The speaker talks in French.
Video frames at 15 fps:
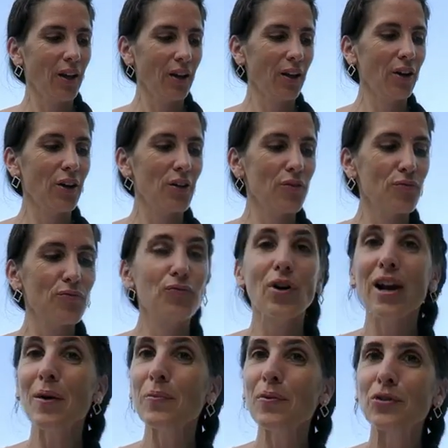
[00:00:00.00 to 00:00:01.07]

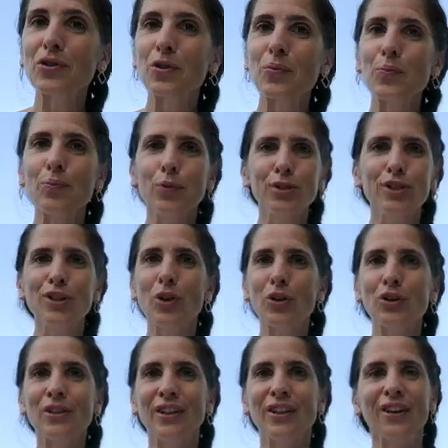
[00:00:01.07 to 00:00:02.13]
voilà pour ce petit haul